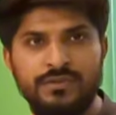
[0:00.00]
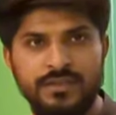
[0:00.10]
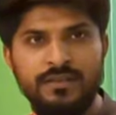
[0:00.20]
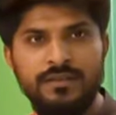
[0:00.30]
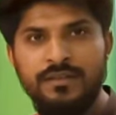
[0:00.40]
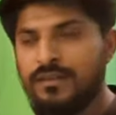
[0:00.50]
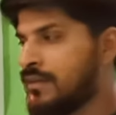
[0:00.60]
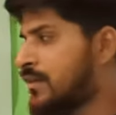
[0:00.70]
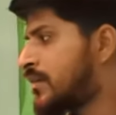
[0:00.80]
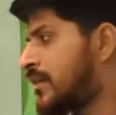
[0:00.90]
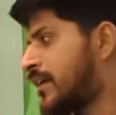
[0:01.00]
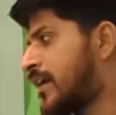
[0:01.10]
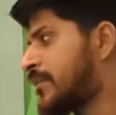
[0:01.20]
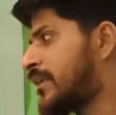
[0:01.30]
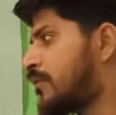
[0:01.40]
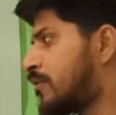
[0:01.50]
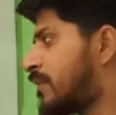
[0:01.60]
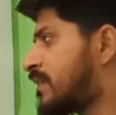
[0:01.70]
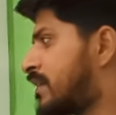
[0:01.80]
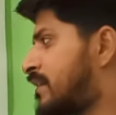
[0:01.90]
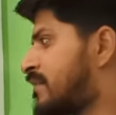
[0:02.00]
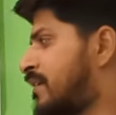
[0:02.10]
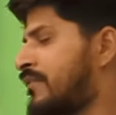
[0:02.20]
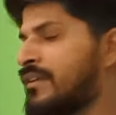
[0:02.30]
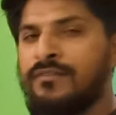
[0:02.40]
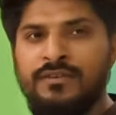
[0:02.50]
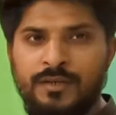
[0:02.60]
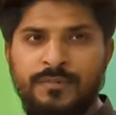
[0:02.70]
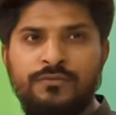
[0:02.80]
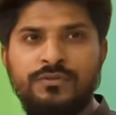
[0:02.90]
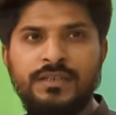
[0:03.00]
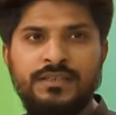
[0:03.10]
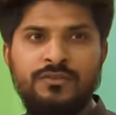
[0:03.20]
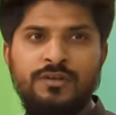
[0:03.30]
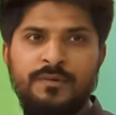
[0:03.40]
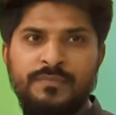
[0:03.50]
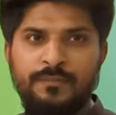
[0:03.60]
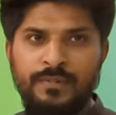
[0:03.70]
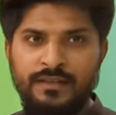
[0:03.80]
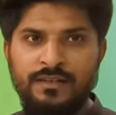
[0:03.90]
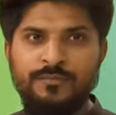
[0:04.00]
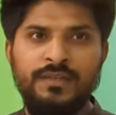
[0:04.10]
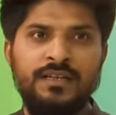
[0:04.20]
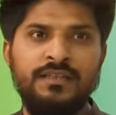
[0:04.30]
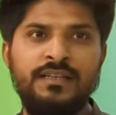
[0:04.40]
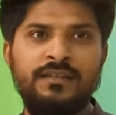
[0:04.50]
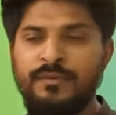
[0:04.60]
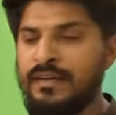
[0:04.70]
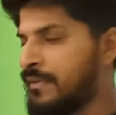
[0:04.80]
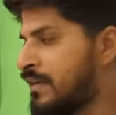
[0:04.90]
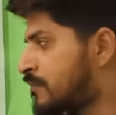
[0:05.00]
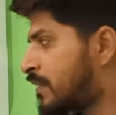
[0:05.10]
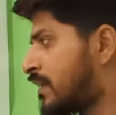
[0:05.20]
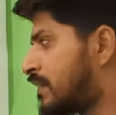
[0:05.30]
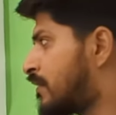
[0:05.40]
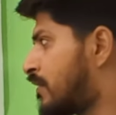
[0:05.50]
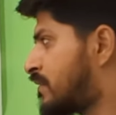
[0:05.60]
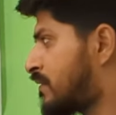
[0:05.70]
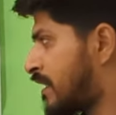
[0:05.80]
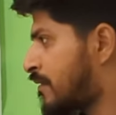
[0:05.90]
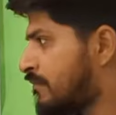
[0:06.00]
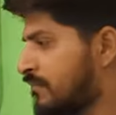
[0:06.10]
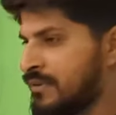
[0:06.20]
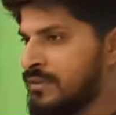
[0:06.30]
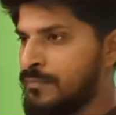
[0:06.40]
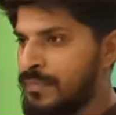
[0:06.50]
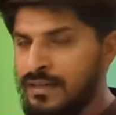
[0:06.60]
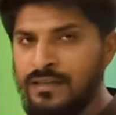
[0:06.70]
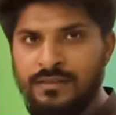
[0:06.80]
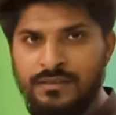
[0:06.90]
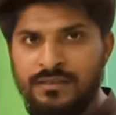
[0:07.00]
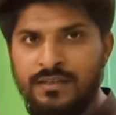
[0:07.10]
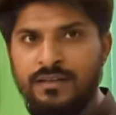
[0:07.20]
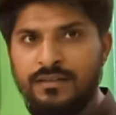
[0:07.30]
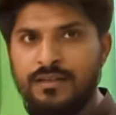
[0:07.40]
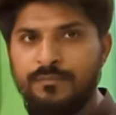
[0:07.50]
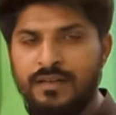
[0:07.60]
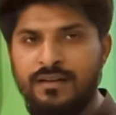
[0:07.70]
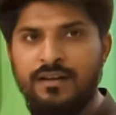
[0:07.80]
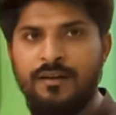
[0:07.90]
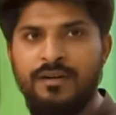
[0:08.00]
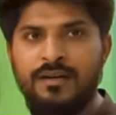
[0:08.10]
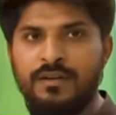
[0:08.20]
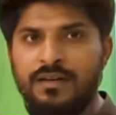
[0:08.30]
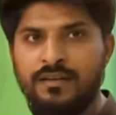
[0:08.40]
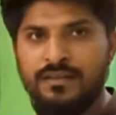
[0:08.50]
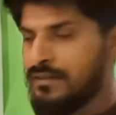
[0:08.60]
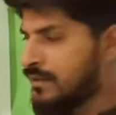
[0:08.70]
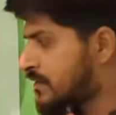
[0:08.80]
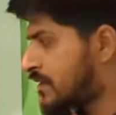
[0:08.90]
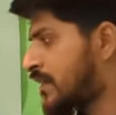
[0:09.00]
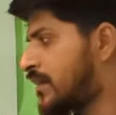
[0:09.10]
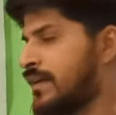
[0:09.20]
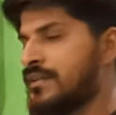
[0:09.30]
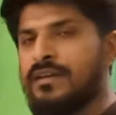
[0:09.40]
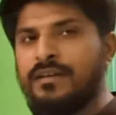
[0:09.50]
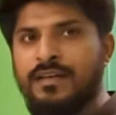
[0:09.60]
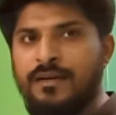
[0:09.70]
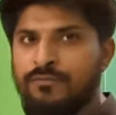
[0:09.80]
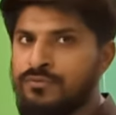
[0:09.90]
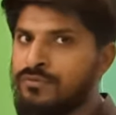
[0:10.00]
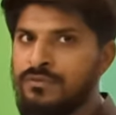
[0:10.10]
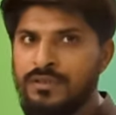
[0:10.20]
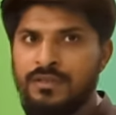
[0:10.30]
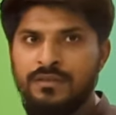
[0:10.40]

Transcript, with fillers: फ्यूचर जी जी अगर आपका लोड बढ़ जाता है सेवन के वी सबब हो जाता है तो आप अपने पैनल्स बढ़ा दें पैनल्स बढ़ा दें और सेम पैनल्स इसी तरह का पैरल हाइब्रिड आप लगा के इसके साथ अटैच करके आप उसको